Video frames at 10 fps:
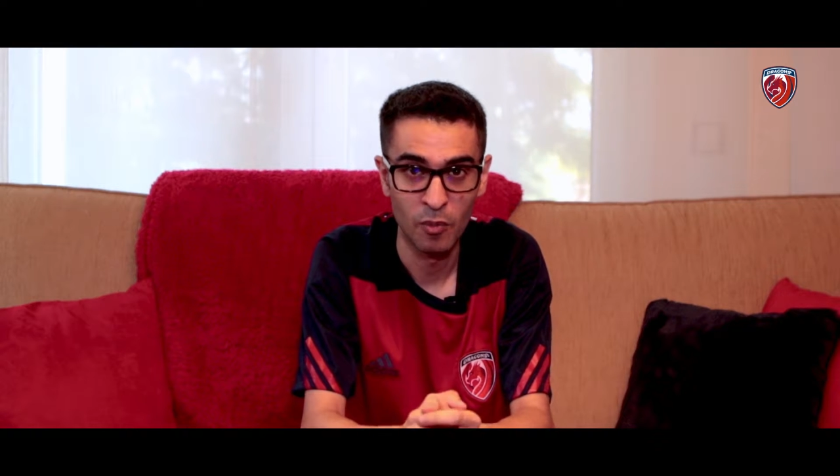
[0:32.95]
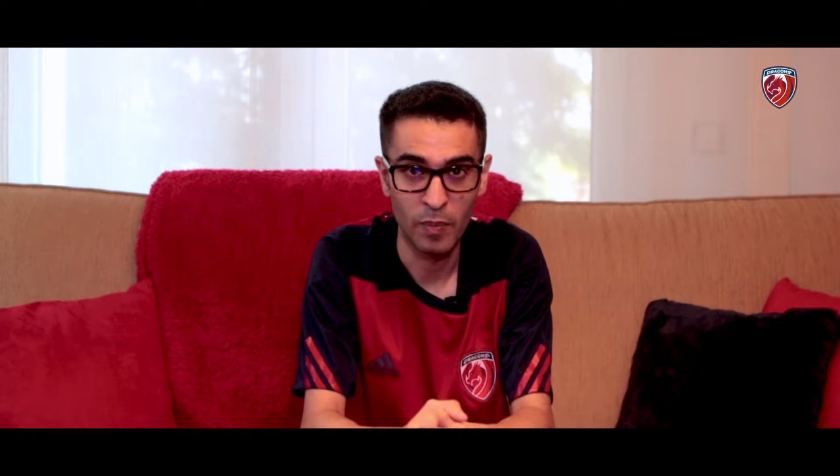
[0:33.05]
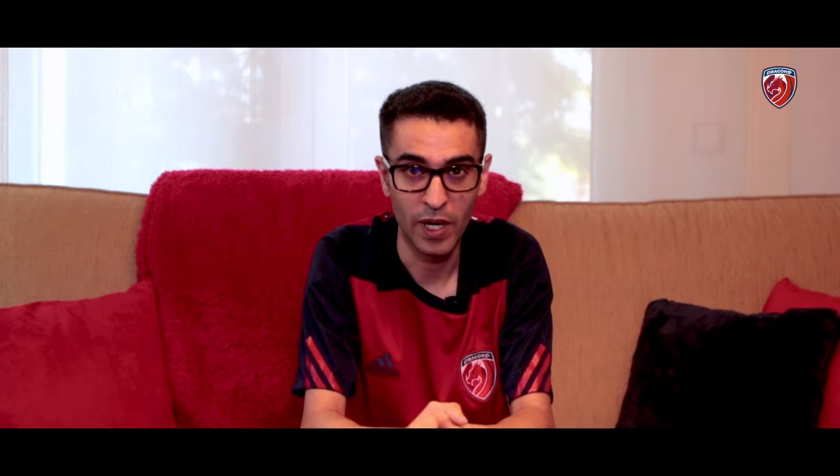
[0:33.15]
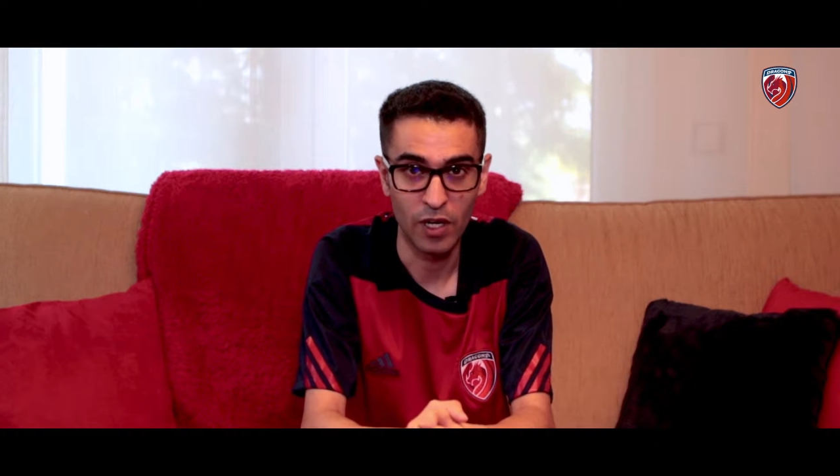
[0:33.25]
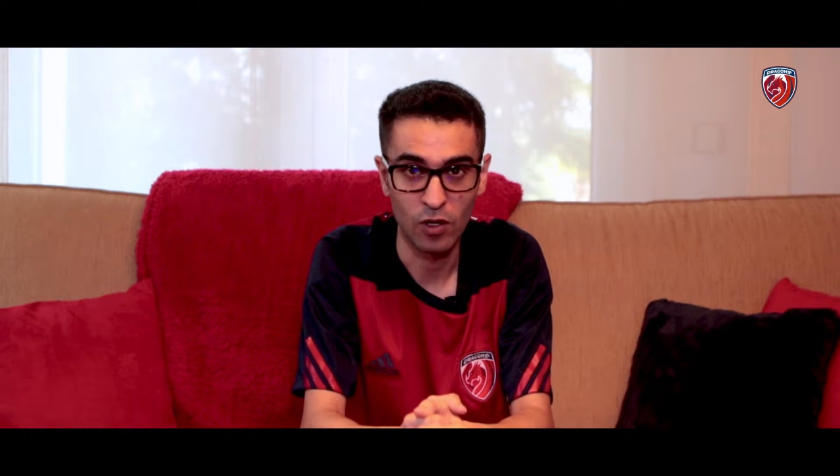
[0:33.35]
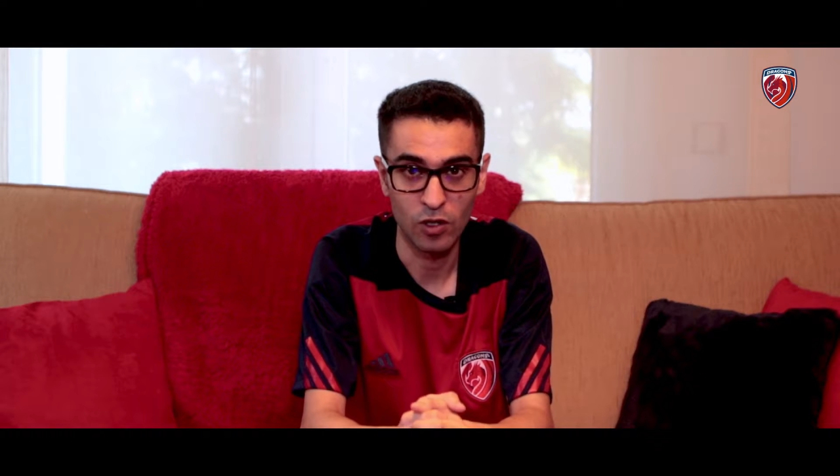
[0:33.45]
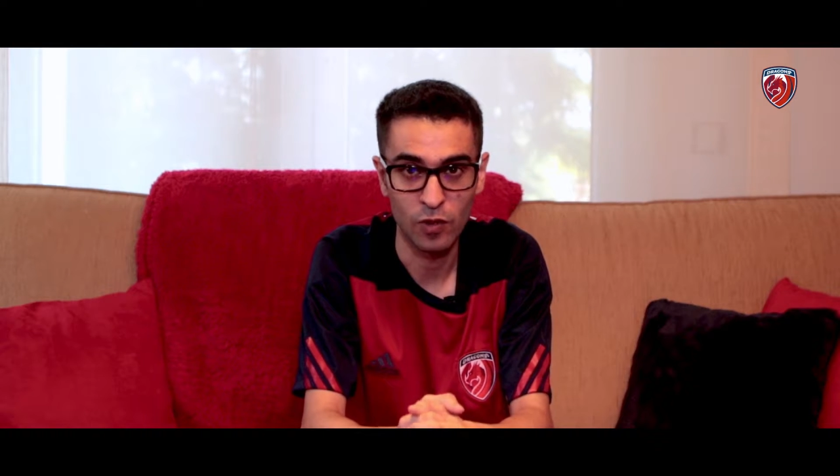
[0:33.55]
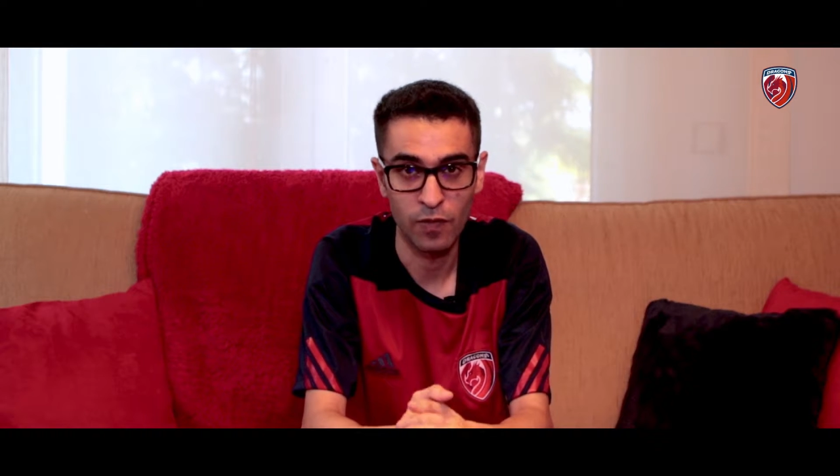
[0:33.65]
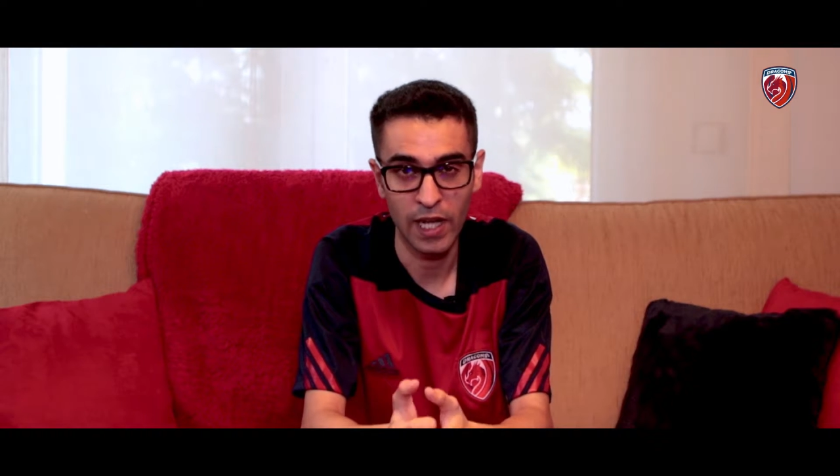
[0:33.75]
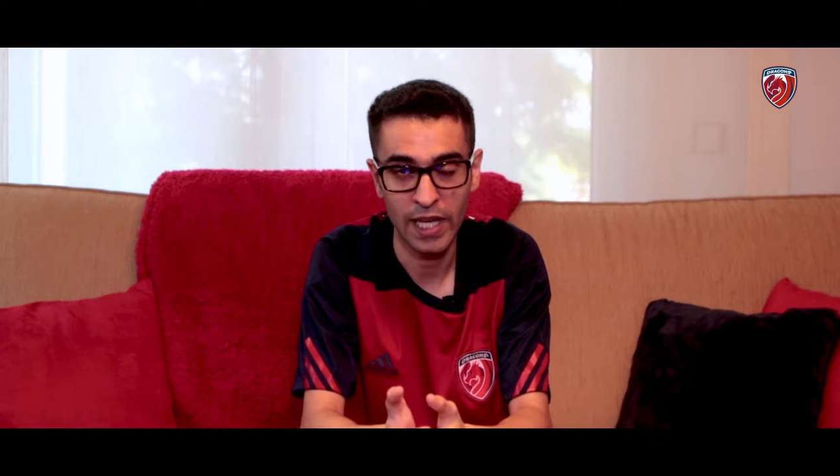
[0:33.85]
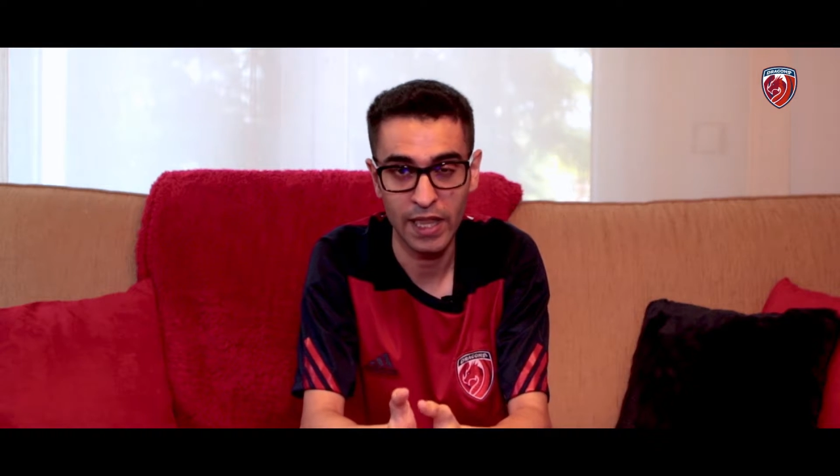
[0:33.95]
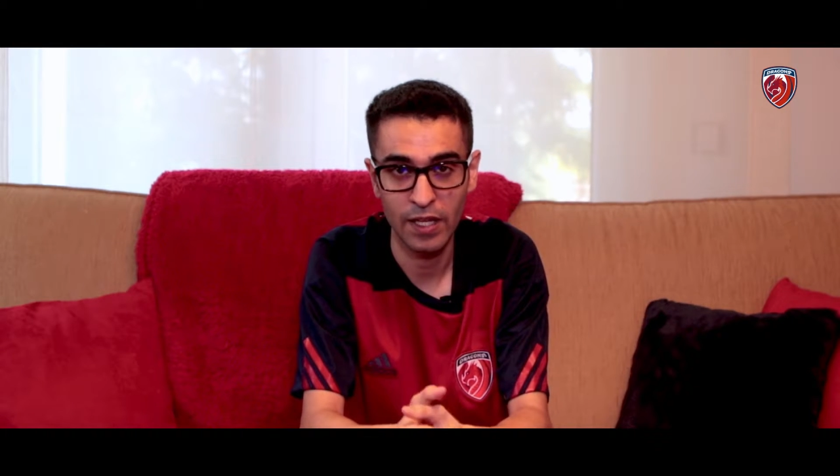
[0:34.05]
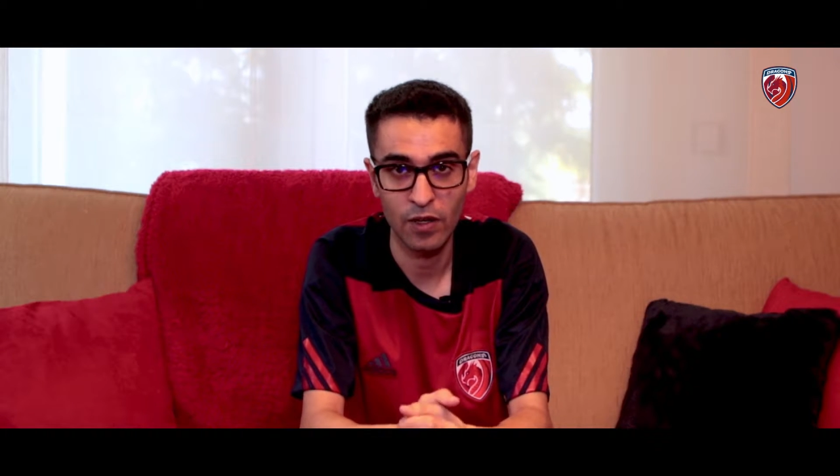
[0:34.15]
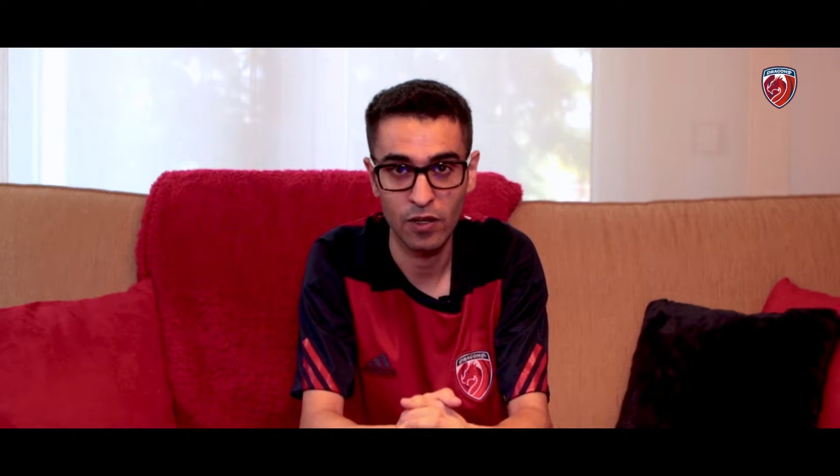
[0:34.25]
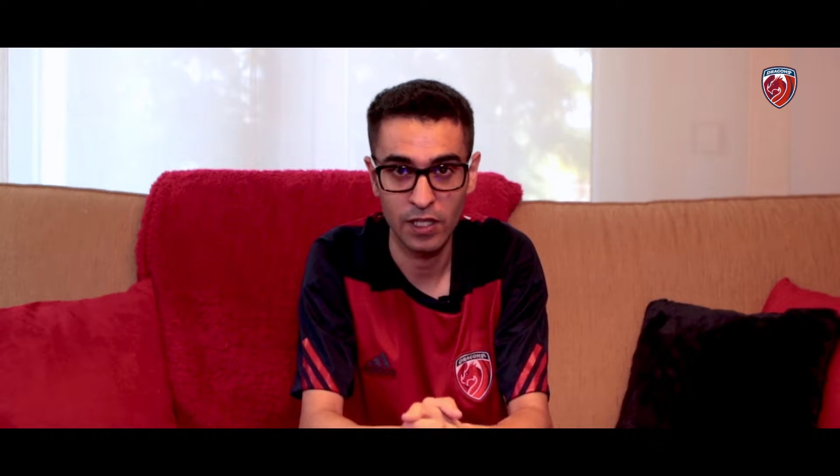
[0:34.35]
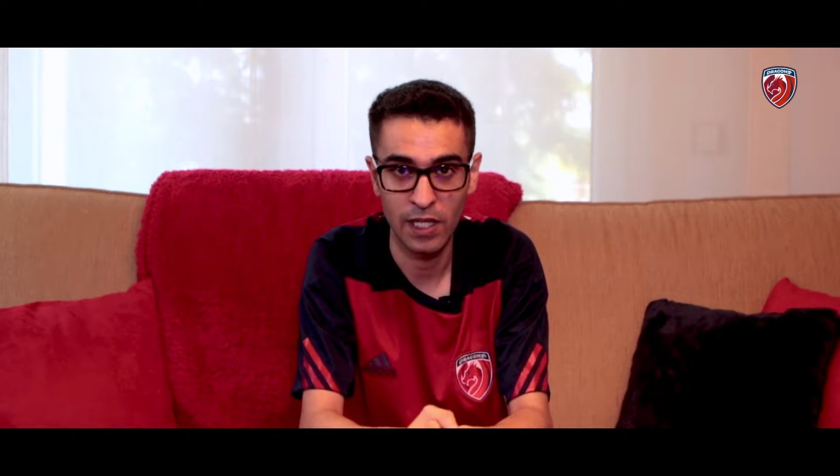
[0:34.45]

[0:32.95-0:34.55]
pero su flaqueza yo creo que